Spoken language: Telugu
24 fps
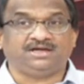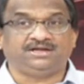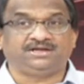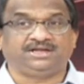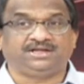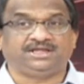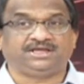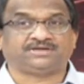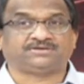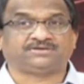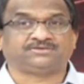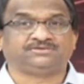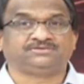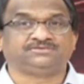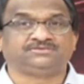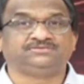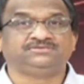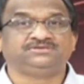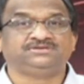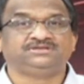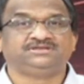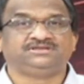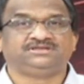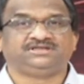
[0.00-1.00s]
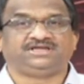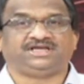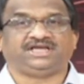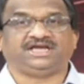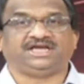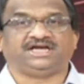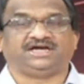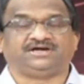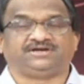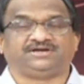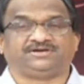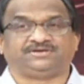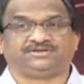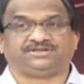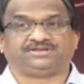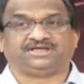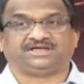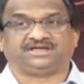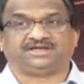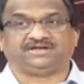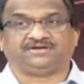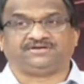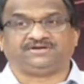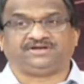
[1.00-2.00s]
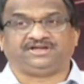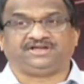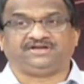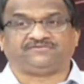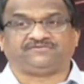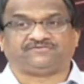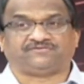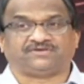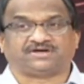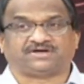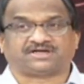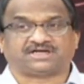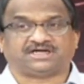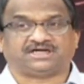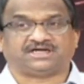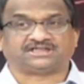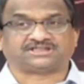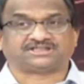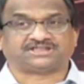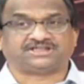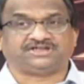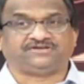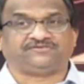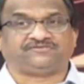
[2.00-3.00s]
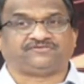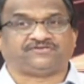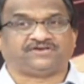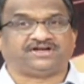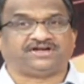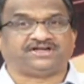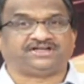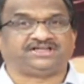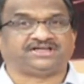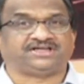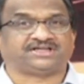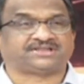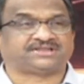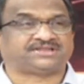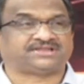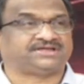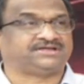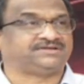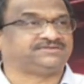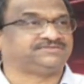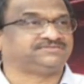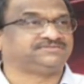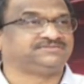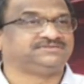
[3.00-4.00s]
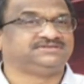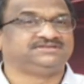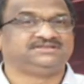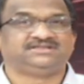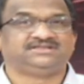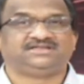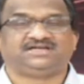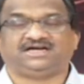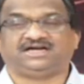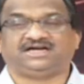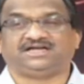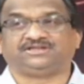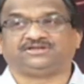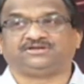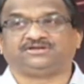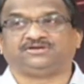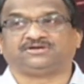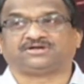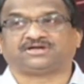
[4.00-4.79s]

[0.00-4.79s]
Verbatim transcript: నీకు ధర ఇన్ కాస్ట్ ఇన్ఫ్లేట్ చేస్తారు అందులో